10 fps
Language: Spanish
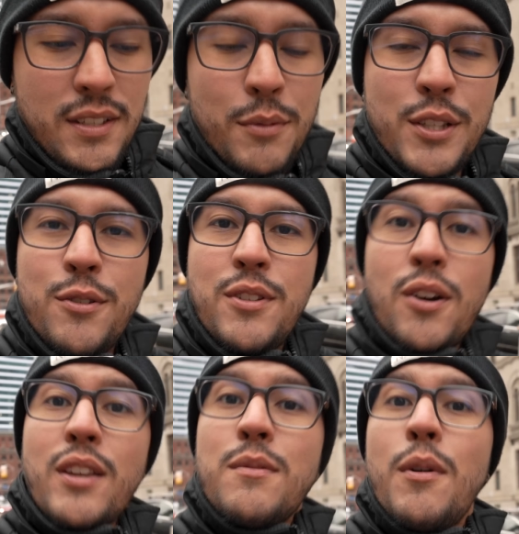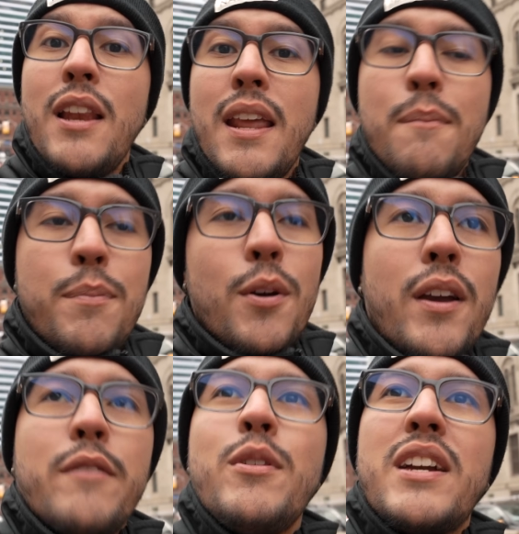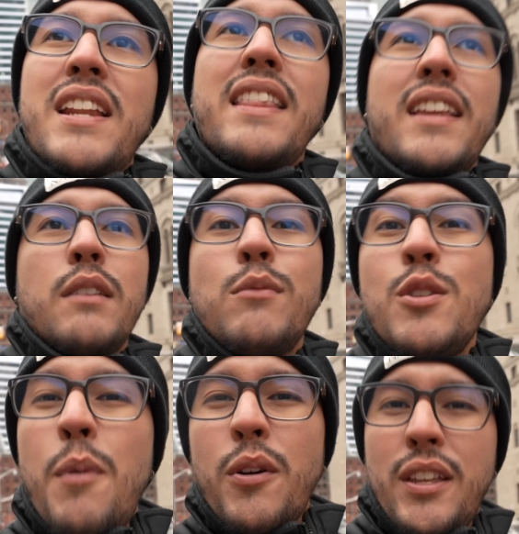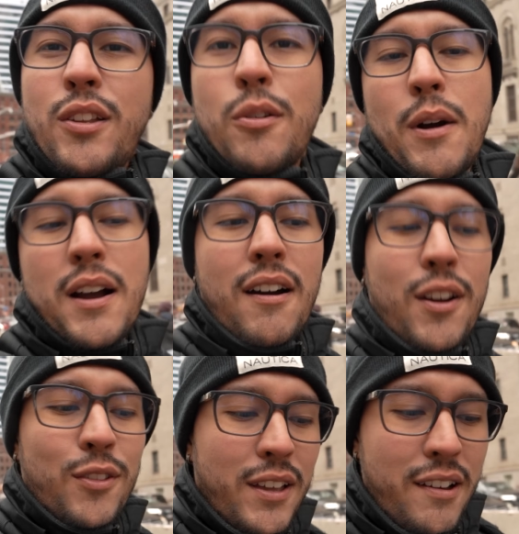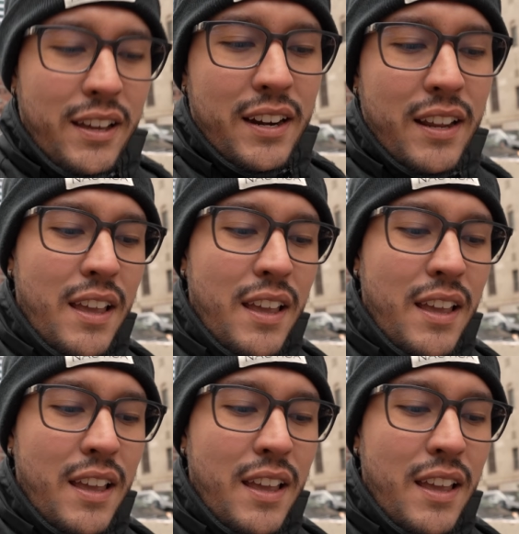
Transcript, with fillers: Hemos escuchado que es muy limpio, que es muy grande, que es muy bonito, como acabaron de ver.